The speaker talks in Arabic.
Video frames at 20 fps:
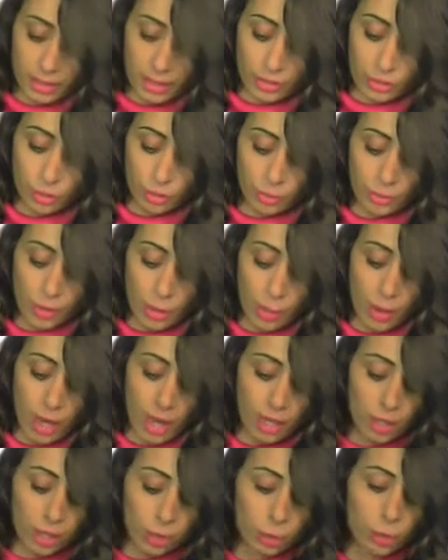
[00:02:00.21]
السمنة
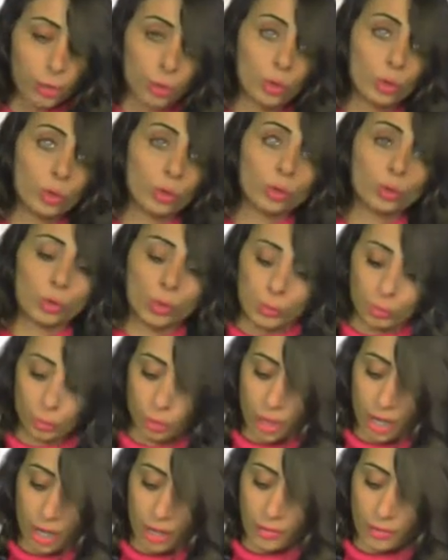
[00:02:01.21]
وحرق الدهون دون
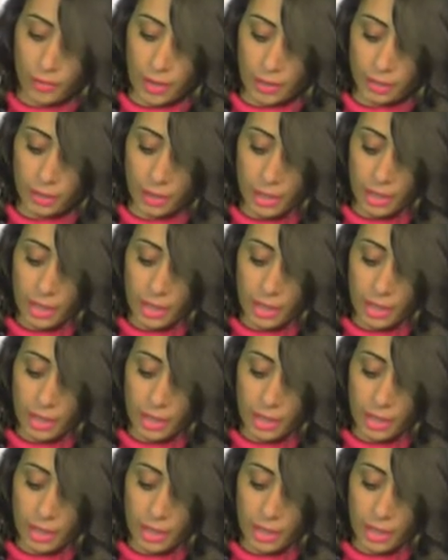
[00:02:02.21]
مضاعفات